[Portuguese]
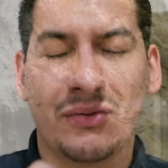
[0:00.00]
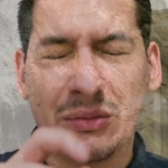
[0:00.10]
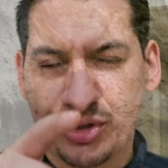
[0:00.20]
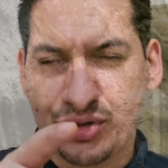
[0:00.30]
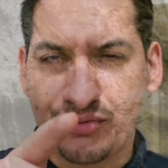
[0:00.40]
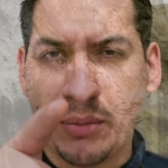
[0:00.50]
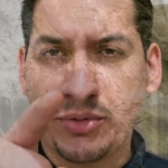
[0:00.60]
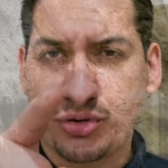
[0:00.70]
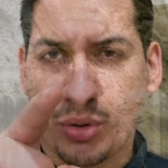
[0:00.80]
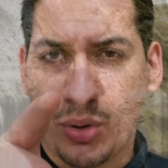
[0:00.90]
Vamos,
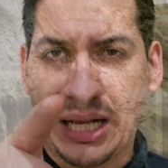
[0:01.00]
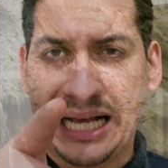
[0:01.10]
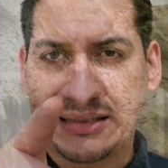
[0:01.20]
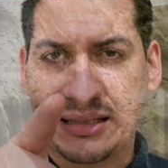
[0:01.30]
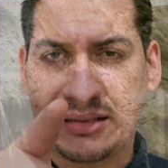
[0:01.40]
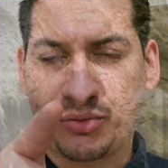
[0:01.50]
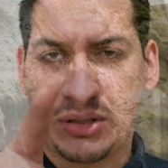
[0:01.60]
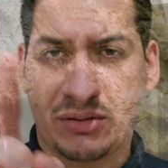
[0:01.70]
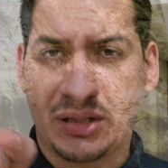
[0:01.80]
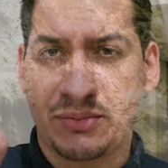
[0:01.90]
vamos colocar essa
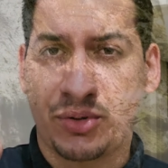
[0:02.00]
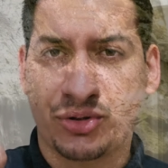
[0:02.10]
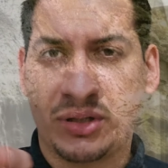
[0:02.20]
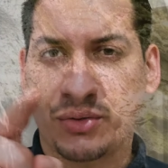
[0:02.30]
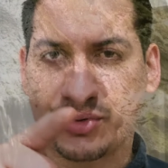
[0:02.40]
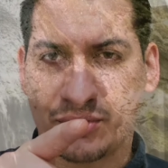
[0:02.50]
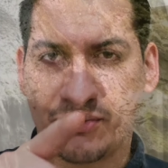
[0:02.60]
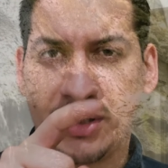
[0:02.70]
situação nas mãos de Deus?